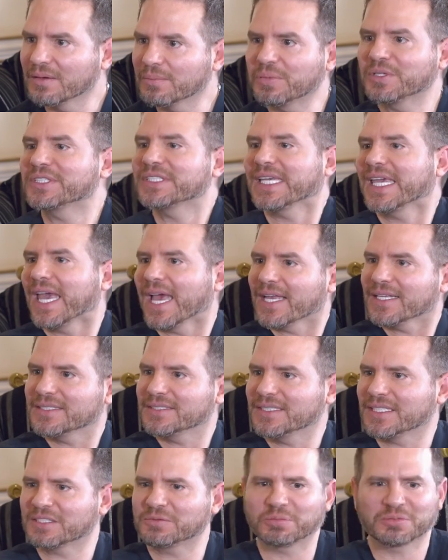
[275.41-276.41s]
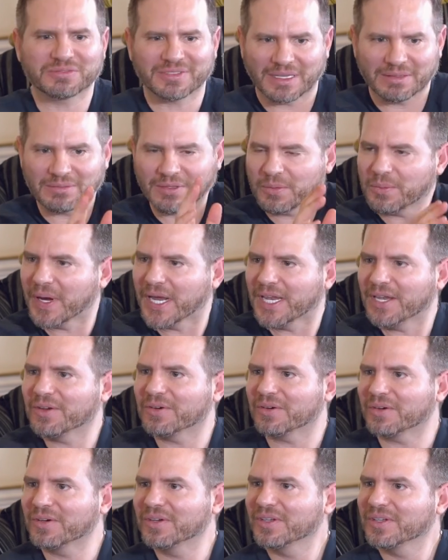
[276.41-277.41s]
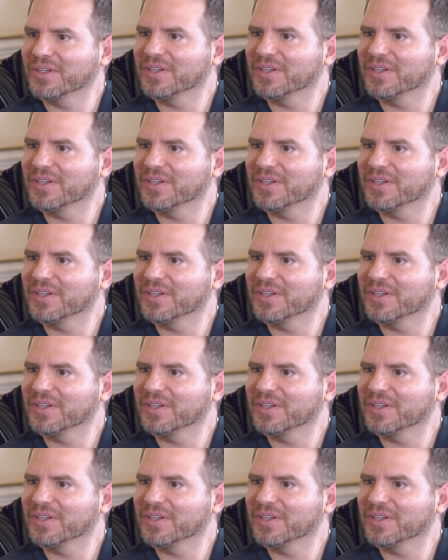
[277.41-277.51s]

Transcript: pues ¿qué haces? Pues, está, bueno.